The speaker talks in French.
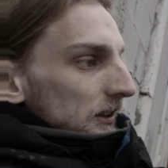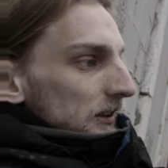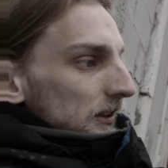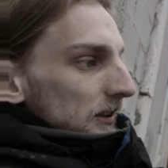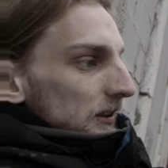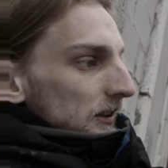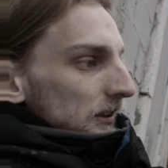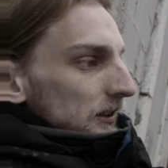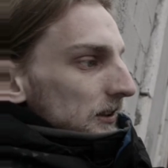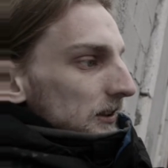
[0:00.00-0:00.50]
c'est
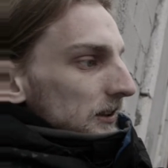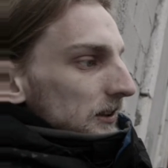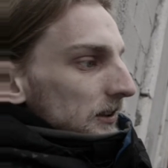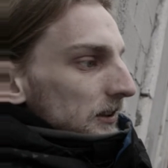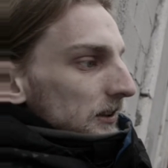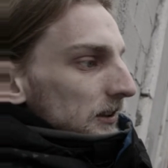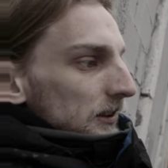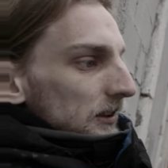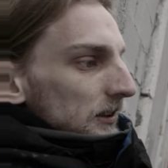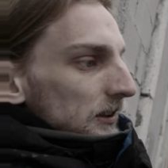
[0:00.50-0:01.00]
celui qui s'appelle
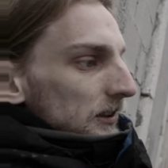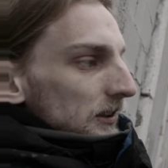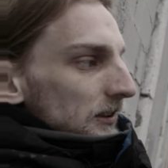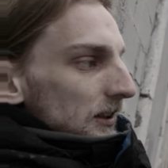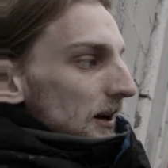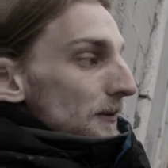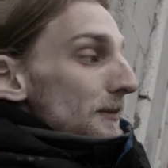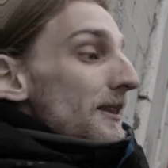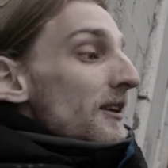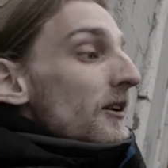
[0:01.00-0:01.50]
Arès Ah
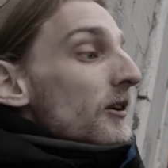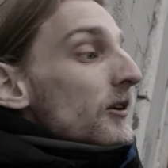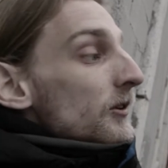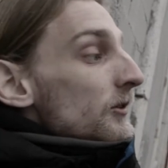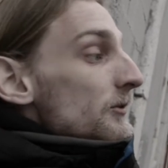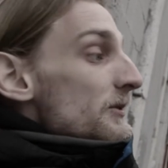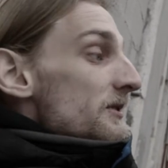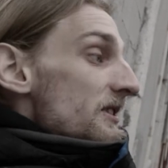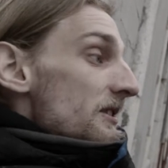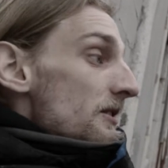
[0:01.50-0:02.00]
bah non, lui c'est